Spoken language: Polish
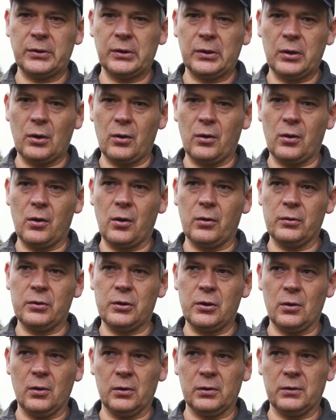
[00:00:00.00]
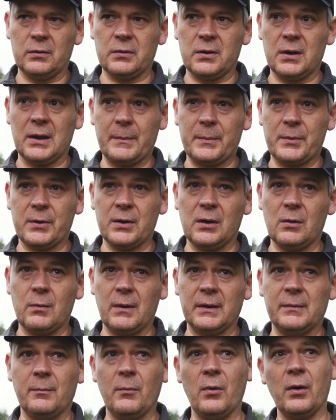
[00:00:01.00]
to chodzi o to, że na
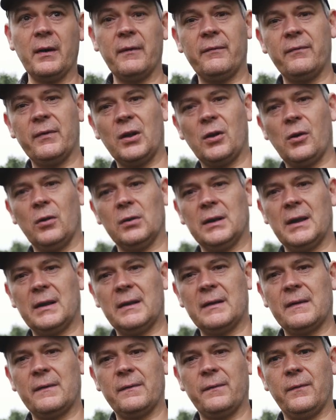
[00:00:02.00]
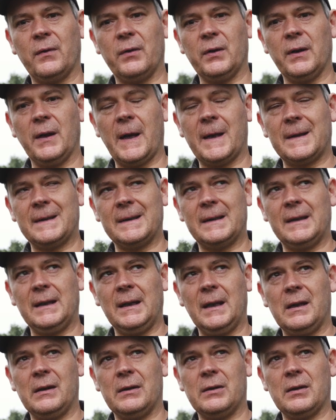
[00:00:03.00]
przykład mogę wykonać swoje
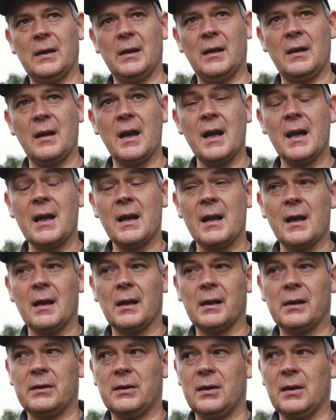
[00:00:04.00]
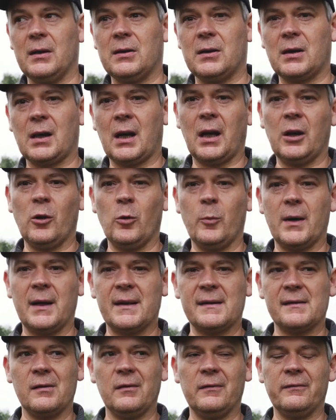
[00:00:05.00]
zdjęcie gdzieś
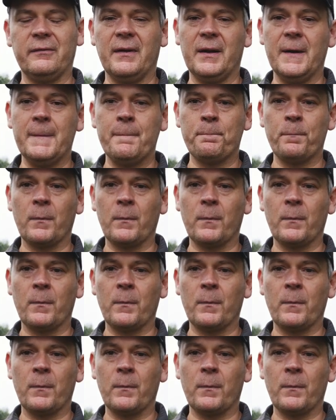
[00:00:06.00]
krajobrazowe